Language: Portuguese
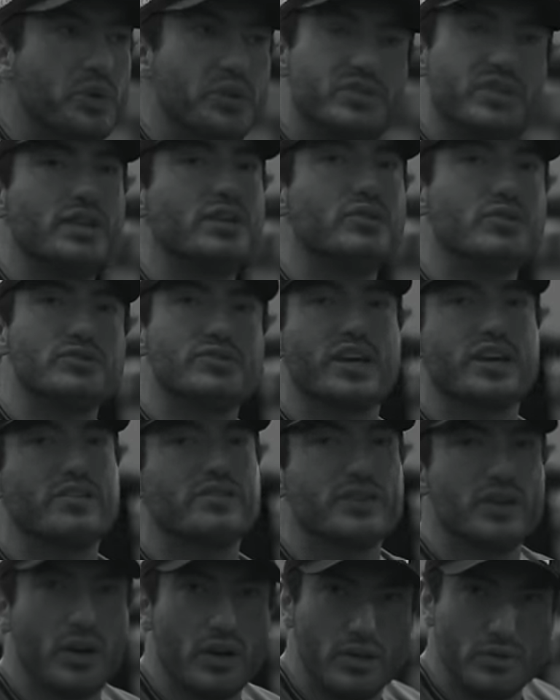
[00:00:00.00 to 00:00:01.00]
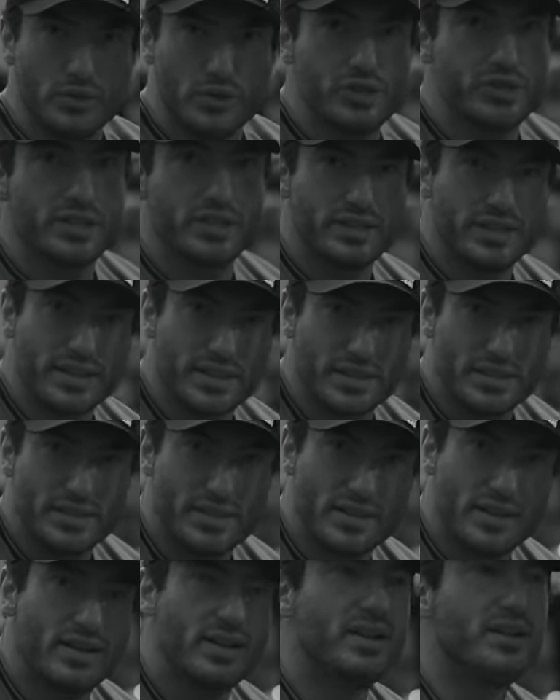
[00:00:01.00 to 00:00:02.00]
Por isso que ele consegue ficar a noite inteira
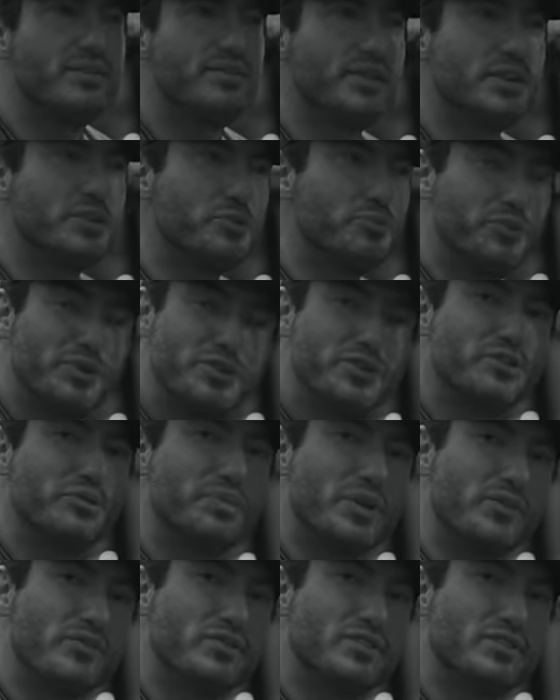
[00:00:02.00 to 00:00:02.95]
levando o pedido para